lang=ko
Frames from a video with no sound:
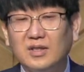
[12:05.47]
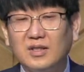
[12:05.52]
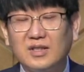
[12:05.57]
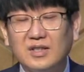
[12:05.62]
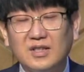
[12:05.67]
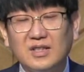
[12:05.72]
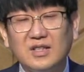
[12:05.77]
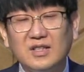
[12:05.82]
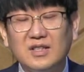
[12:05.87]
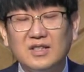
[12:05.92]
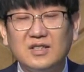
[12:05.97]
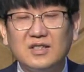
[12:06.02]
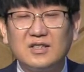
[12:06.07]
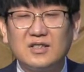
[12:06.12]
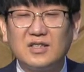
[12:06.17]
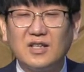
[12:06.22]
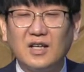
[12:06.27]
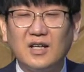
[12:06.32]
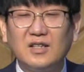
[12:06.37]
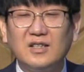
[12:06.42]

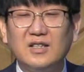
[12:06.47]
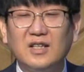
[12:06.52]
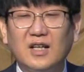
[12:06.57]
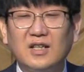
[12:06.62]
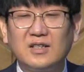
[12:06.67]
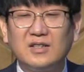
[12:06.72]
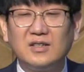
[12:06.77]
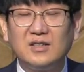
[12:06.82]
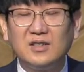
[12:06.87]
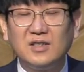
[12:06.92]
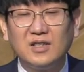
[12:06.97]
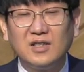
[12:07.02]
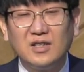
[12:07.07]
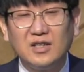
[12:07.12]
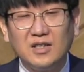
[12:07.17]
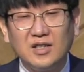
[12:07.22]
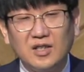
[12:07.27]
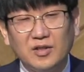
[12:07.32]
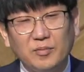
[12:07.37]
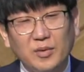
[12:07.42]
크리스찬이라는
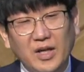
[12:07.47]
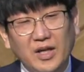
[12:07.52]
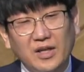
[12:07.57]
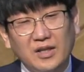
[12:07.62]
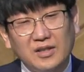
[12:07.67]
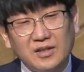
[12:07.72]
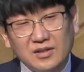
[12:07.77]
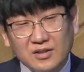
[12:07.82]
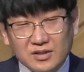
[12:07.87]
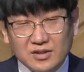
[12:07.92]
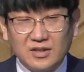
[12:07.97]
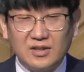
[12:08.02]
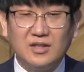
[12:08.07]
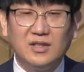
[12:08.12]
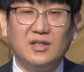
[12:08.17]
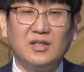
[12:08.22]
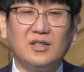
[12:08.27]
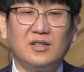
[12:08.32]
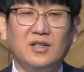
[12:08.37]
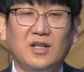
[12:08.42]
이름의
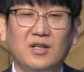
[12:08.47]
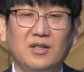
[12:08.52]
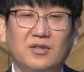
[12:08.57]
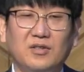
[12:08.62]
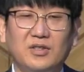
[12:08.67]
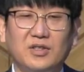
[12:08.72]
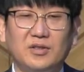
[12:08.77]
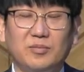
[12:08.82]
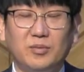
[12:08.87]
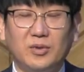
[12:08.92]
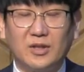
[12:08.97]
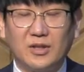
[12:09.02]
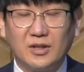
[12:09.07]
뜻이 될 것입니다.